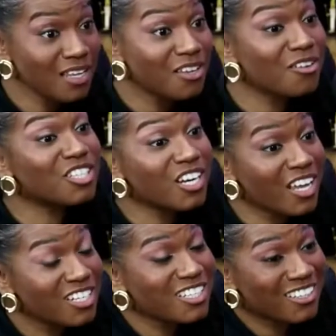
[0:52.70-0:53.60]
eu cheguei
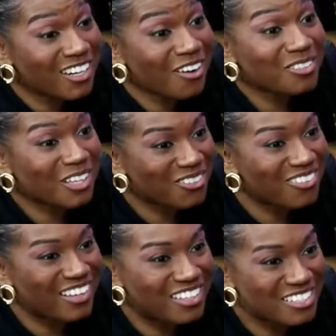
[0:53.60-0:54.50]
a entrar em contato com
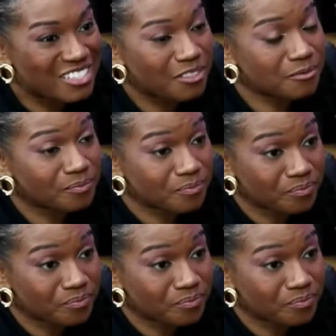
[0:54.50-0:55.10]
Nossa, eles. Nossa, é, é